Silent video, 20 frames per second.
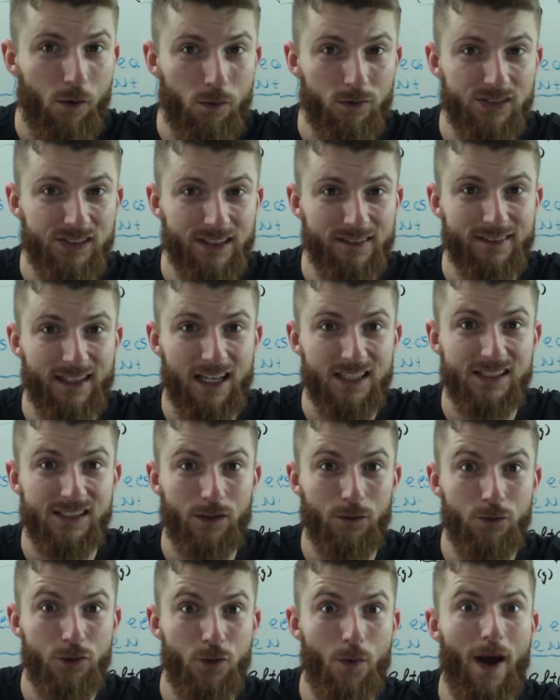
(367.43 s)

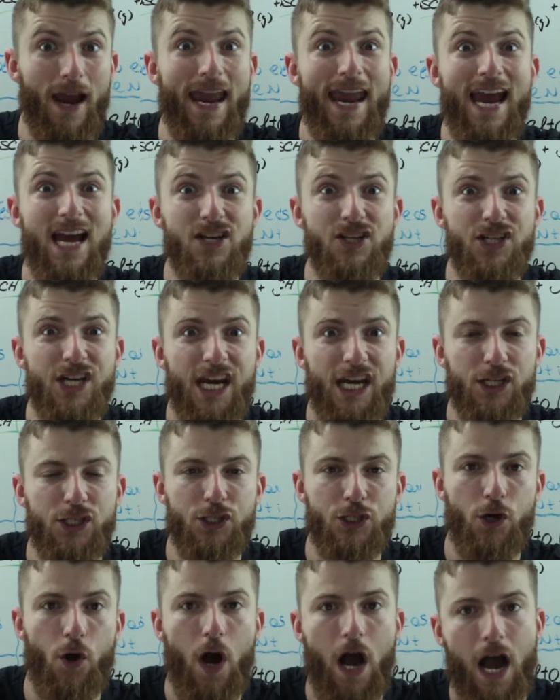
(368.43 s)
concentração de um
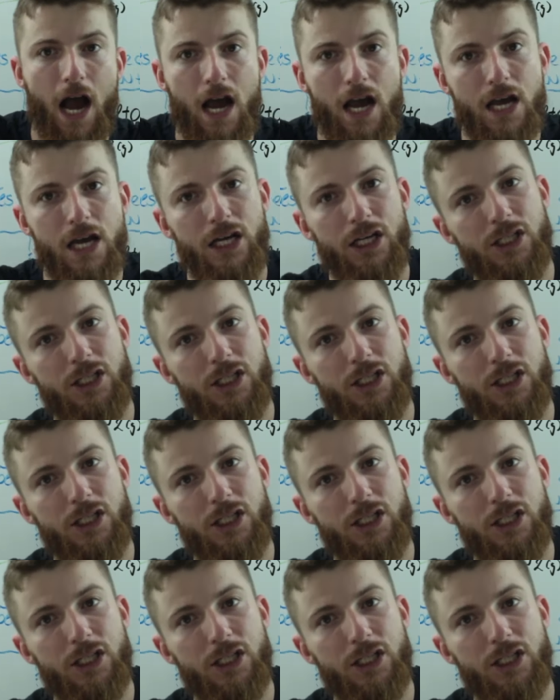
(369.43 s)
reagente, ó,